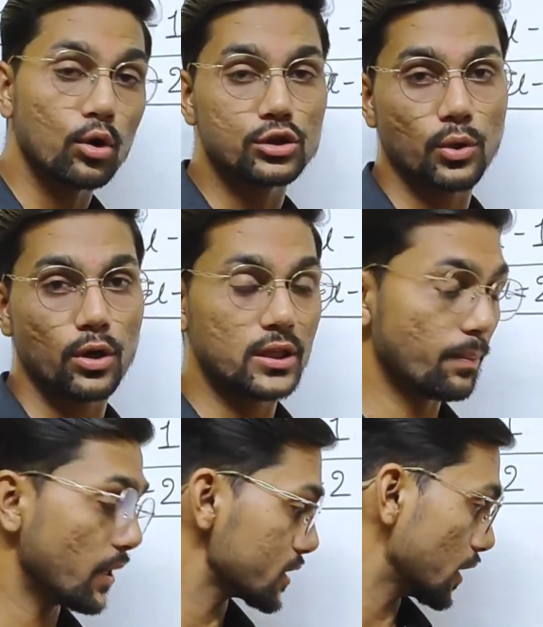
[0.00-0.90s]
बहुत ज़रूरी था
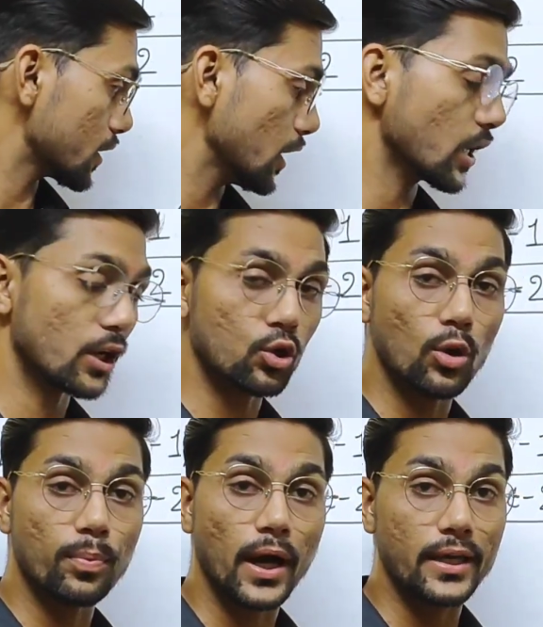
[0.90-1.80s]
फ्रेंड्स इतनी कट
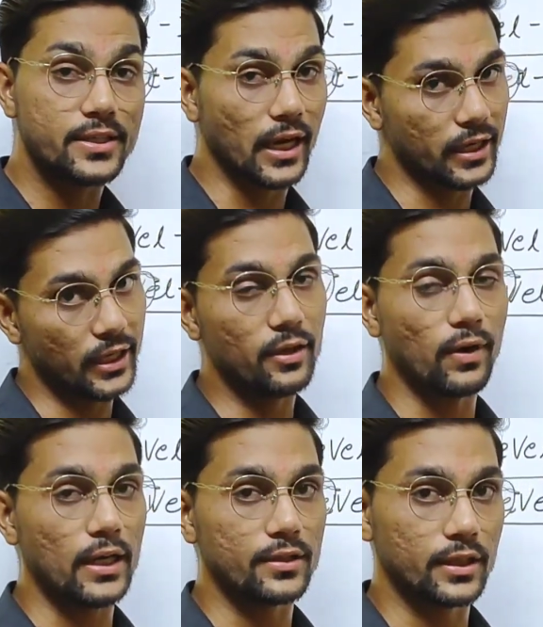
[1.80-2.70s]
ऑफ हाई जाने ही
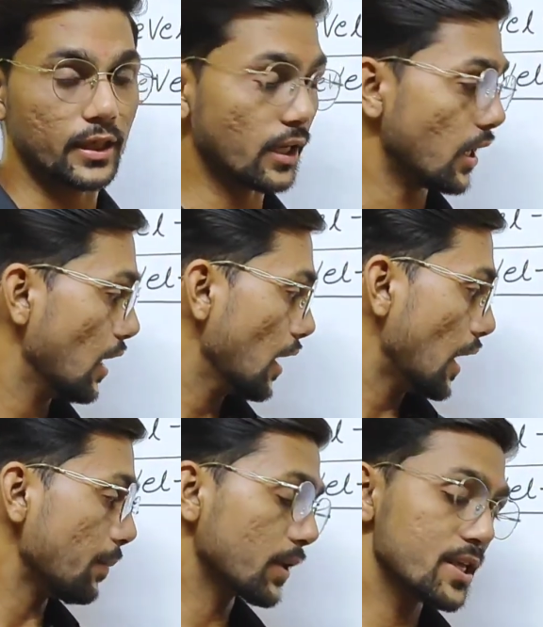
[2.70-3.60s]
वाली थी ठीक है
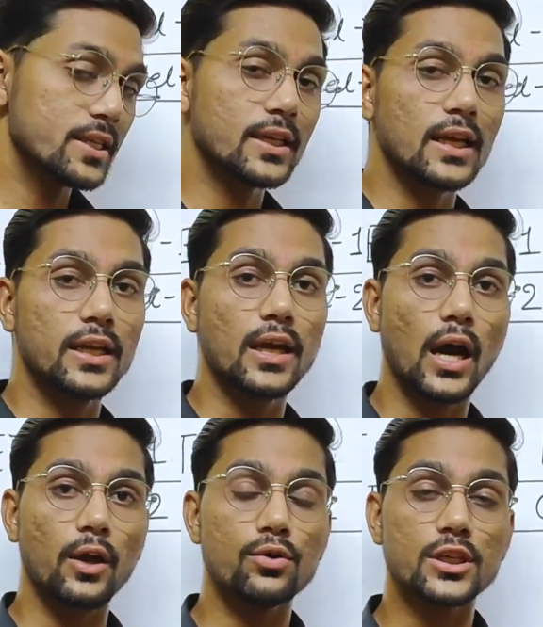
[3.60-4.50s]
अब किसी के लिए
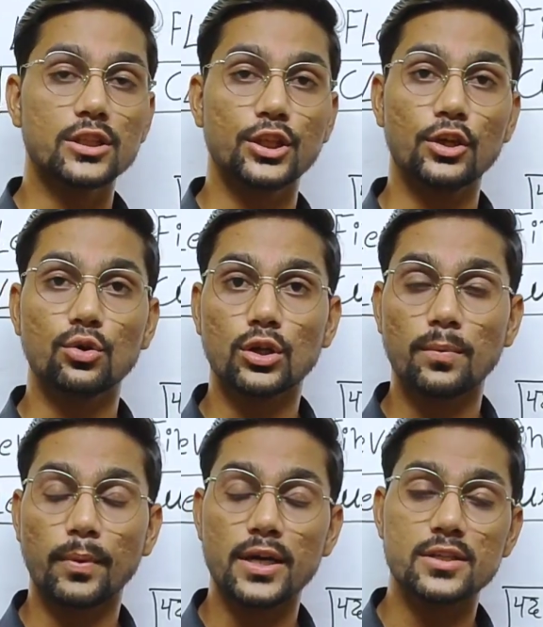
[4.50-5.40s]
हाई हो सकती है
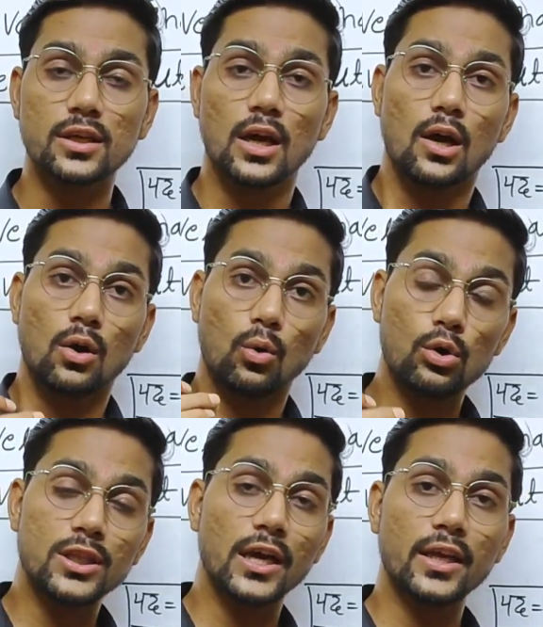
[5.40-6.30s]
क्योंकि फ्रेंड्स
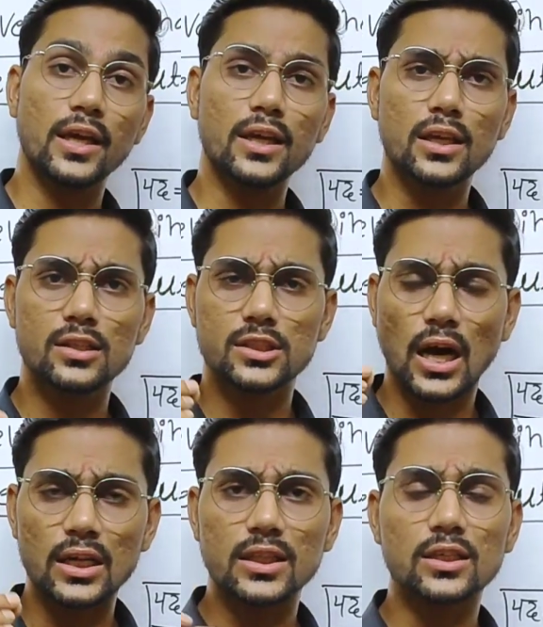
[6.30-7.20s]
होता यह है कि
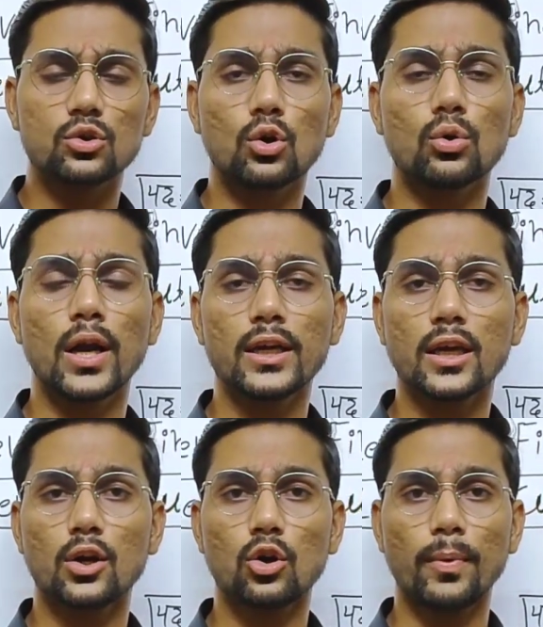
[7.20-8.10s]
जहाँ तक दो गुना
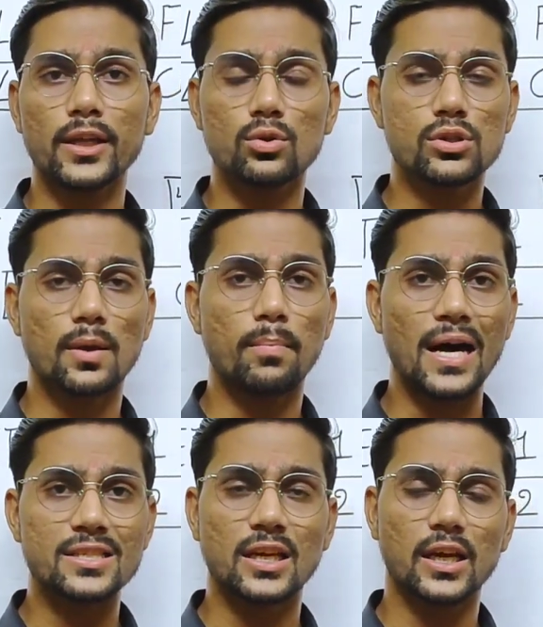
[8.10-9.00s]
की कट ऑफ आई थी उसके
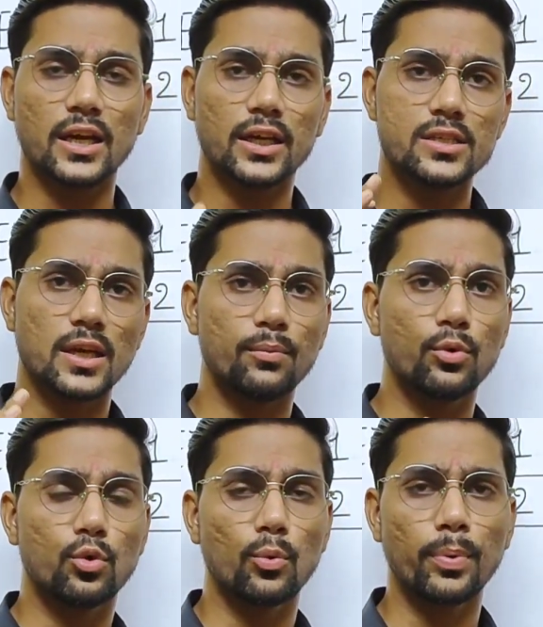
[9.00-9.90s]
बाद से लेकर के सब
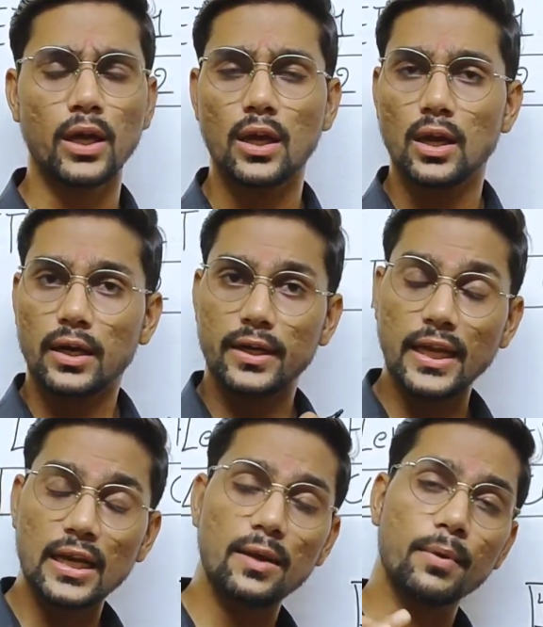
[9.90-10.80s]
यूट्यूब पे
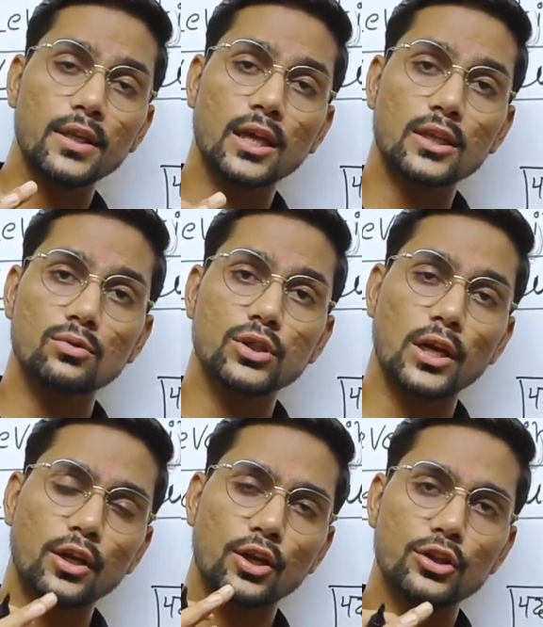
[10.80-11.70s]
डेली मैं देखता हूँ
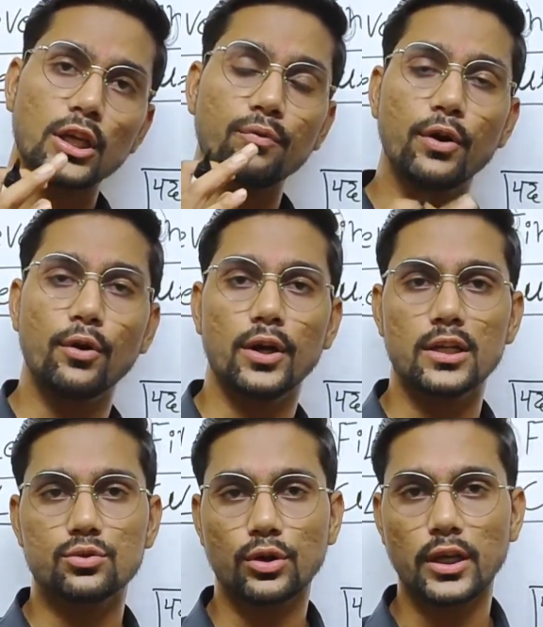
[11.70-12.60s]
जाने कितनी वीडियो
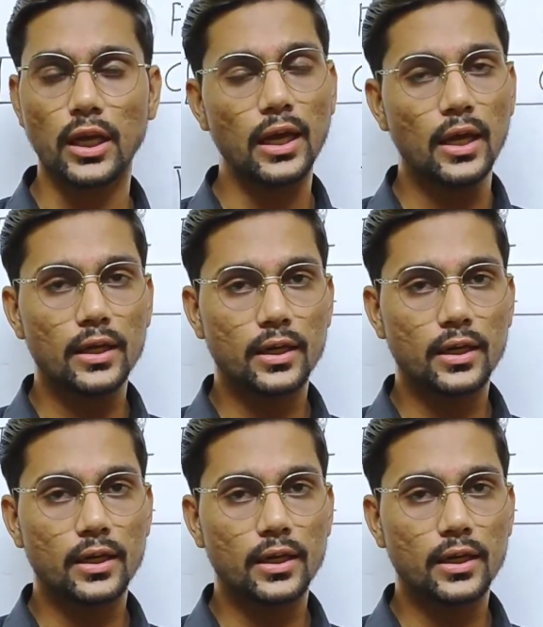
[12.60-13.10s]
डल चुकी है